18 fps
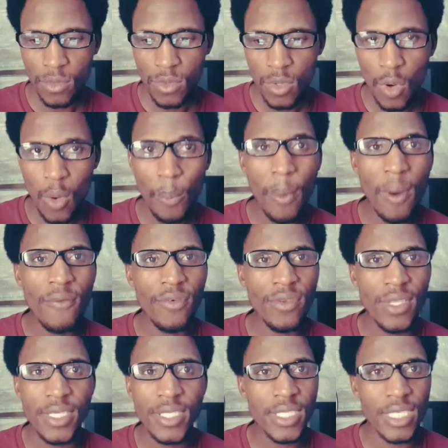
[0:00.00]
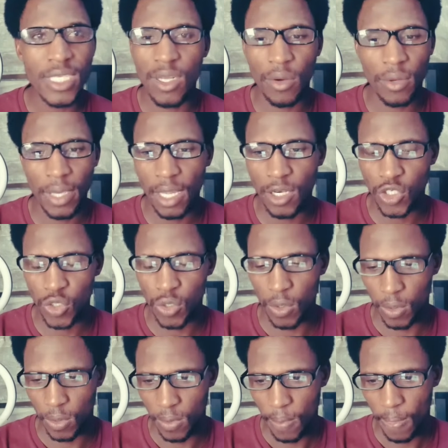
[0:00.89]
O povo disse que não quer
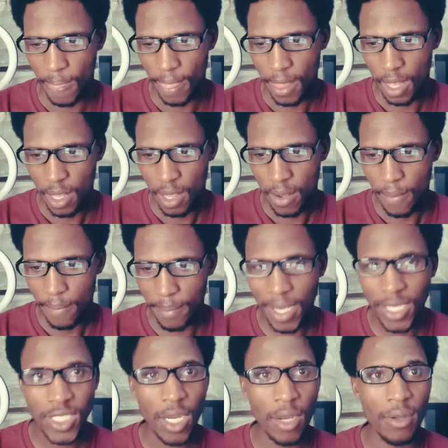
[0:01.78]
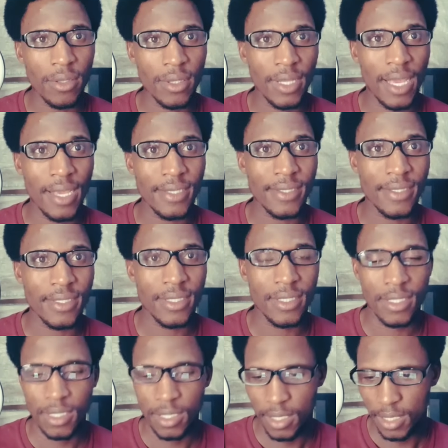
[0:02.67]
jogo. Mas
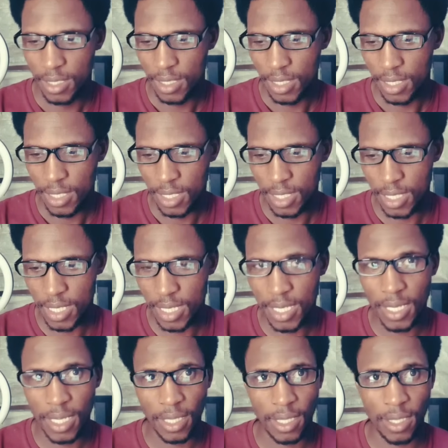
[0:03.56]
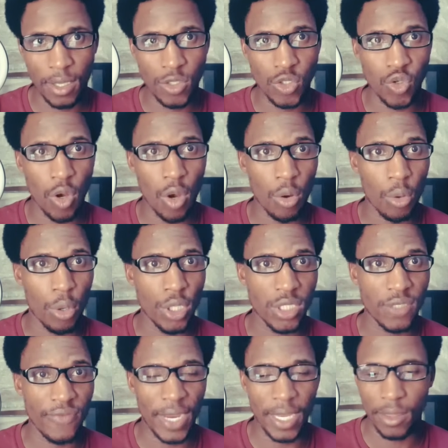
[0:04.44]
acontece ah, que jogo
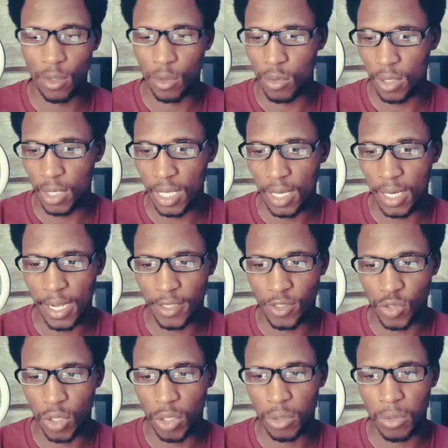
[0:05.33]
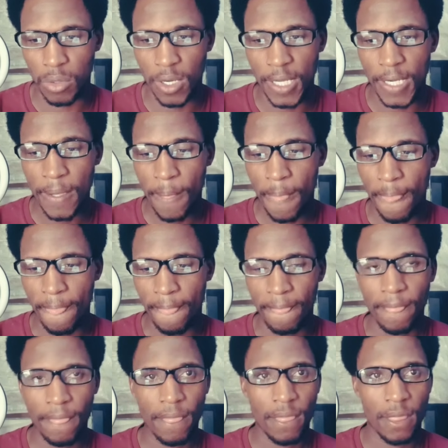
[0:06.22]
hoje vai decorrer às 8 horas
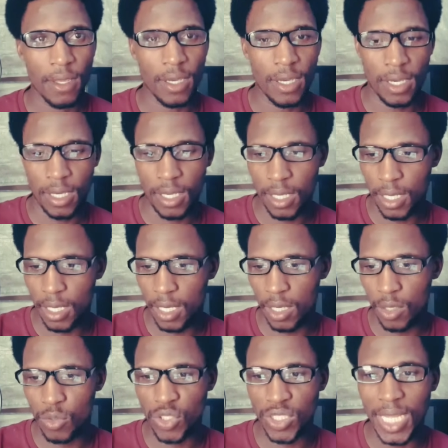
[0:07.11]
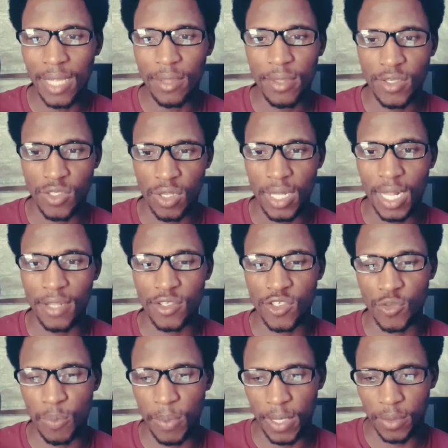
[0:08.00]
é, no Estado Nacional de
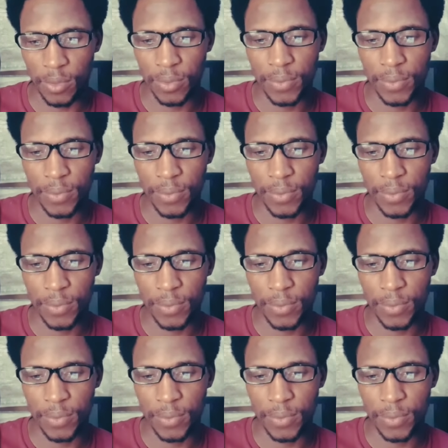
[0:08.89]
Espírito.